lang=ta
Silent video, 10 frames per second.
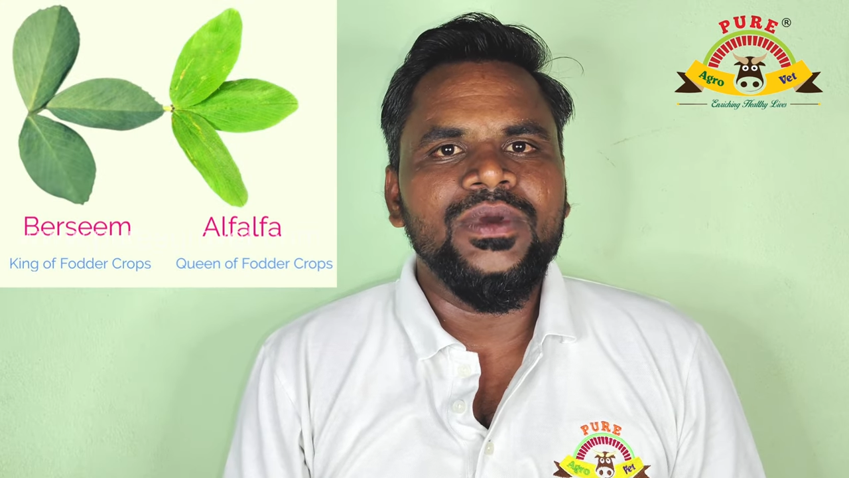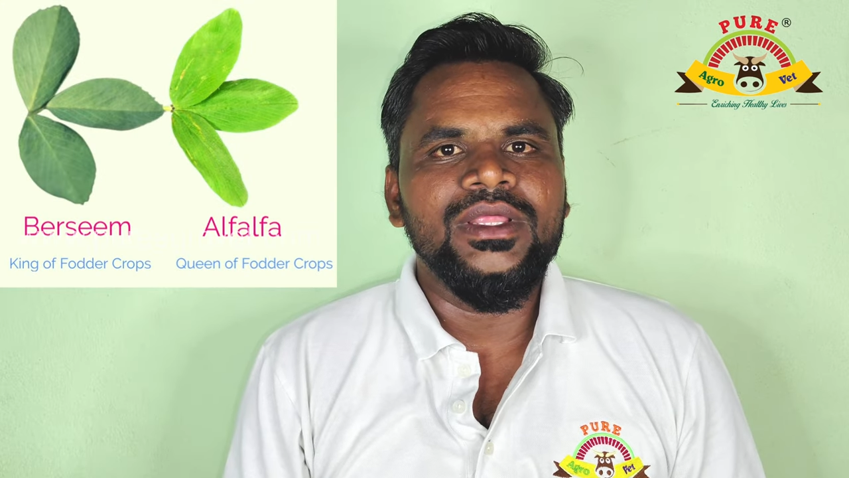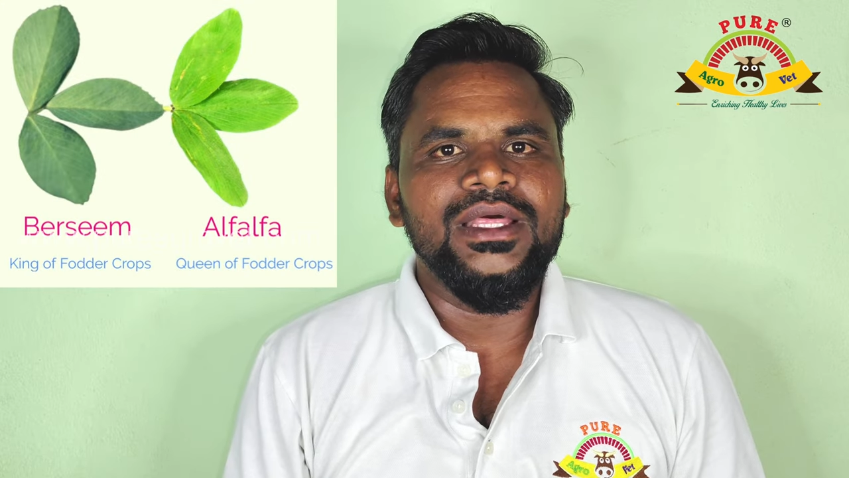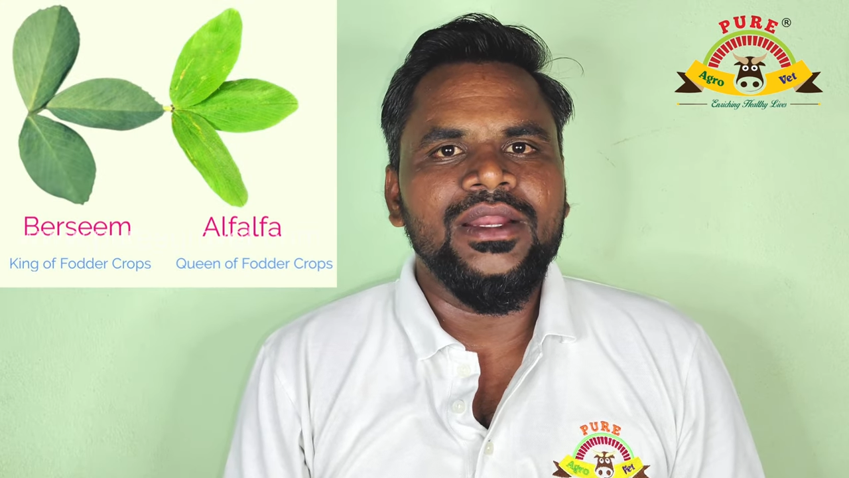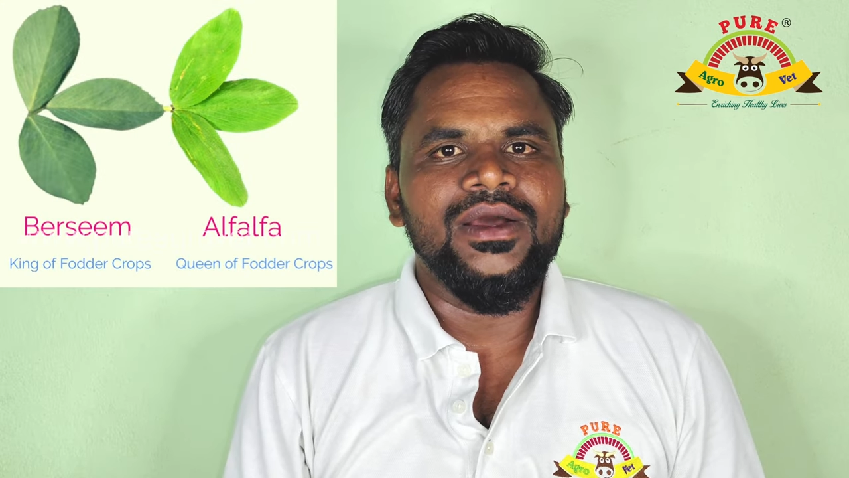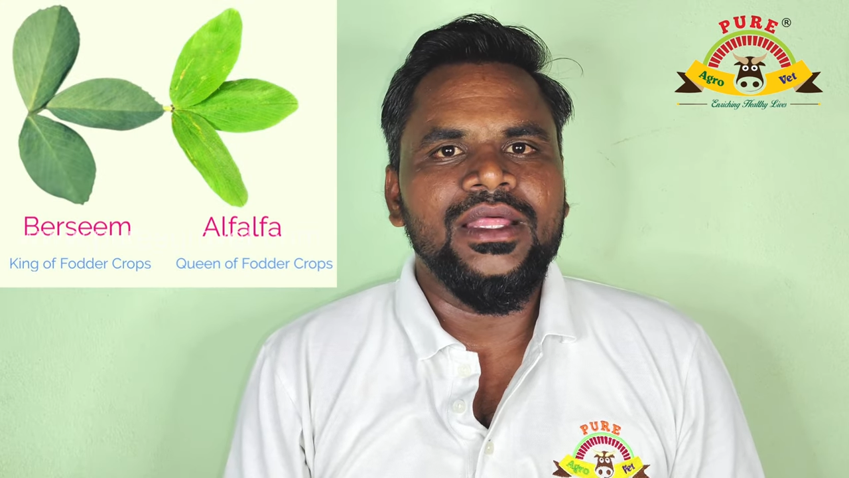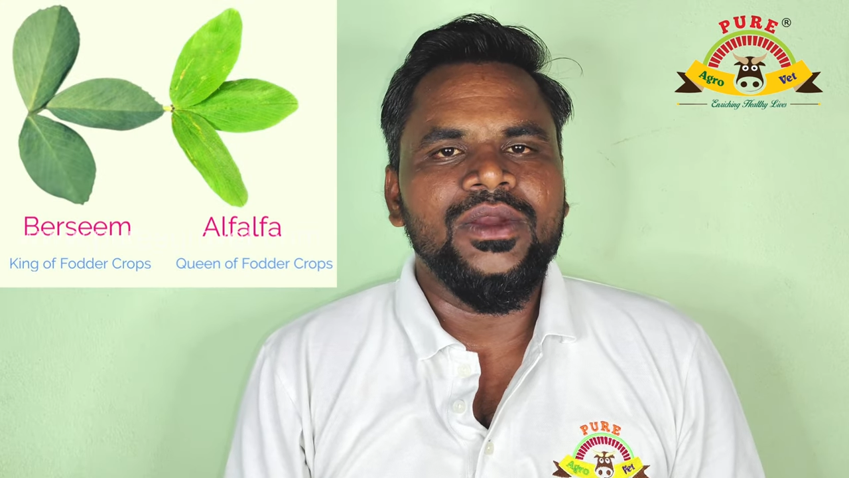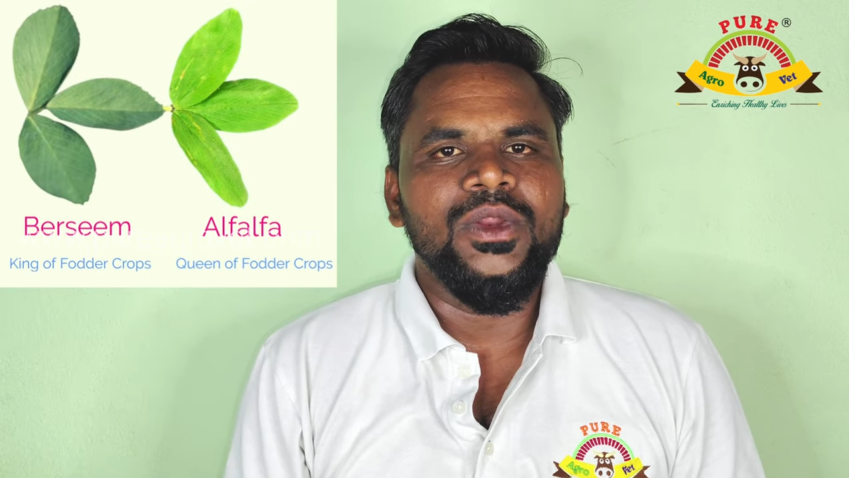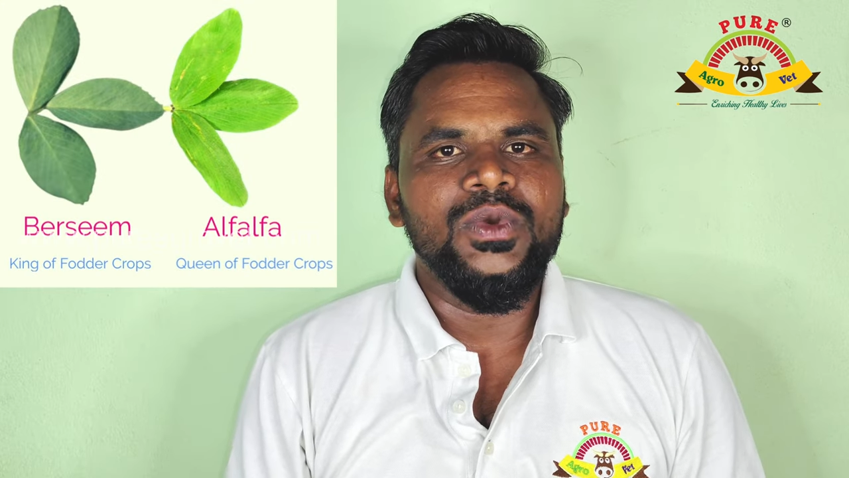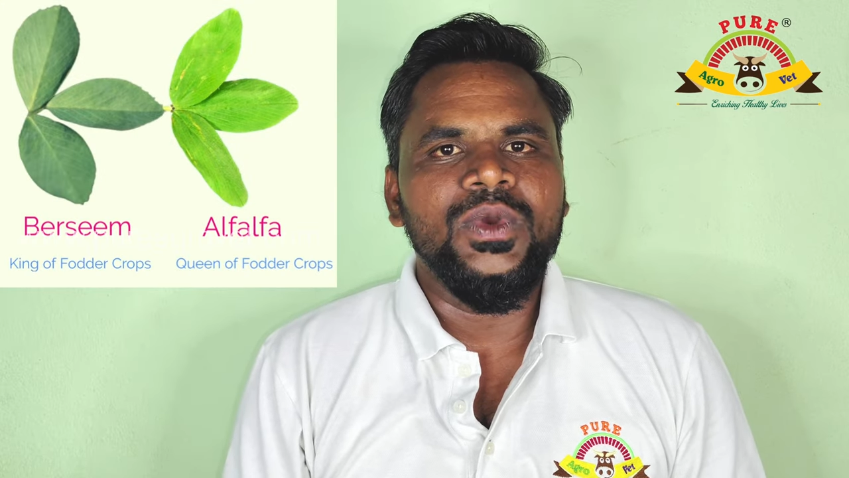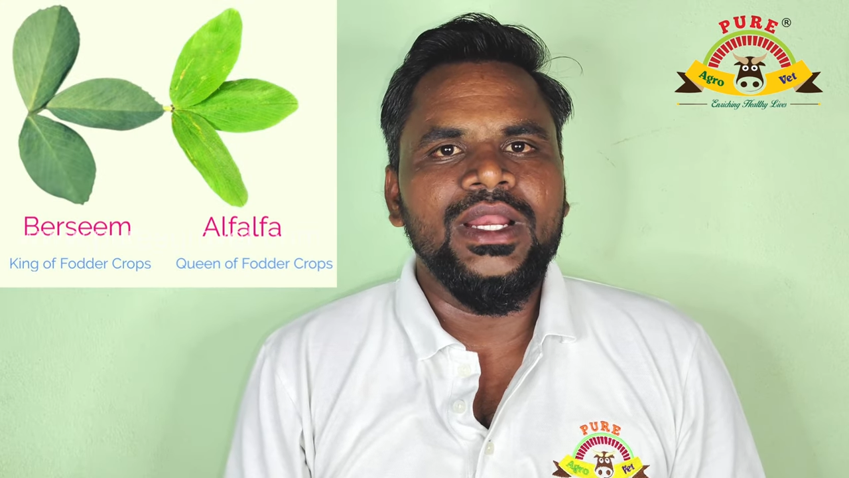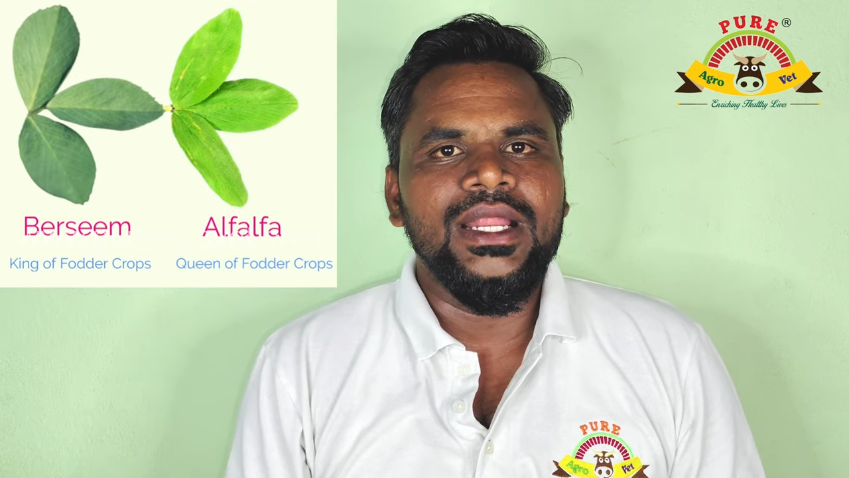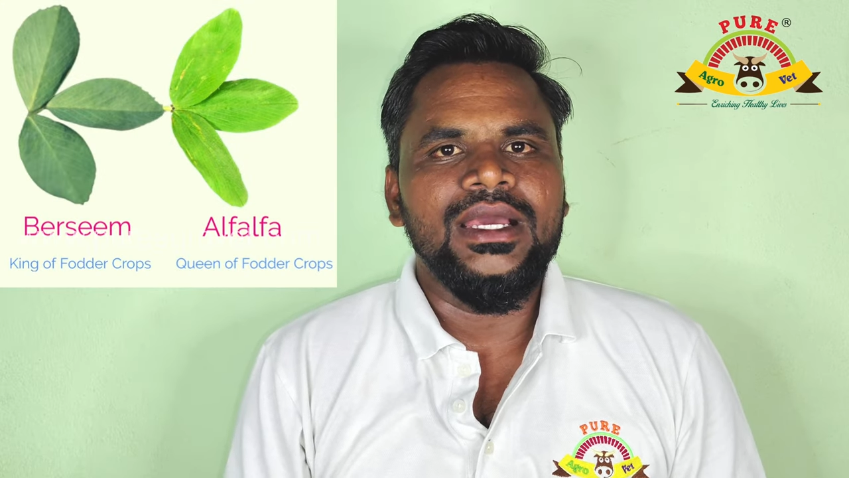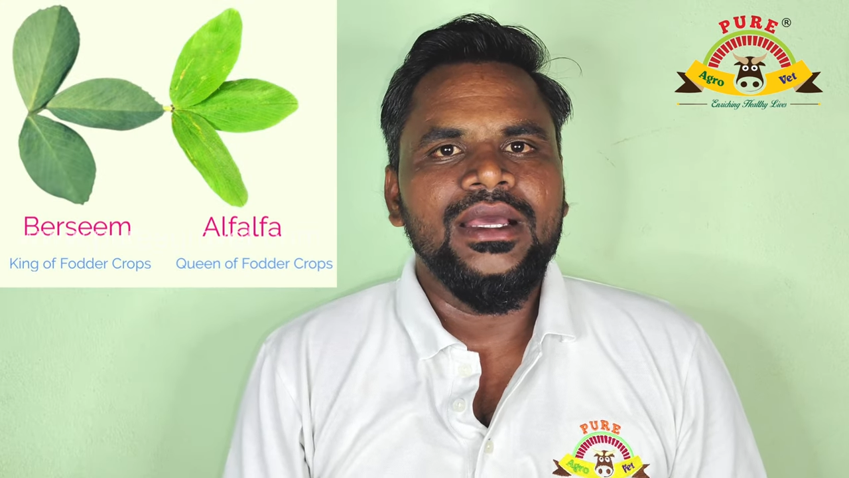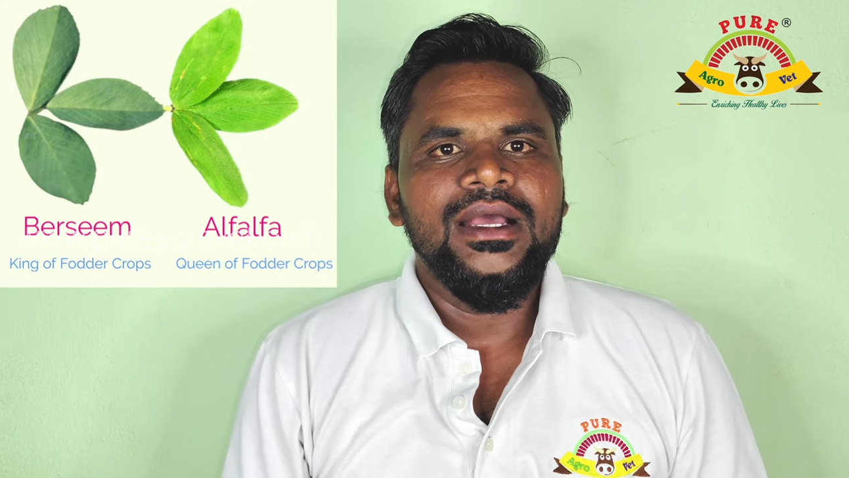கொண்டு தான் இருக்கும் அதனோட நுனியில்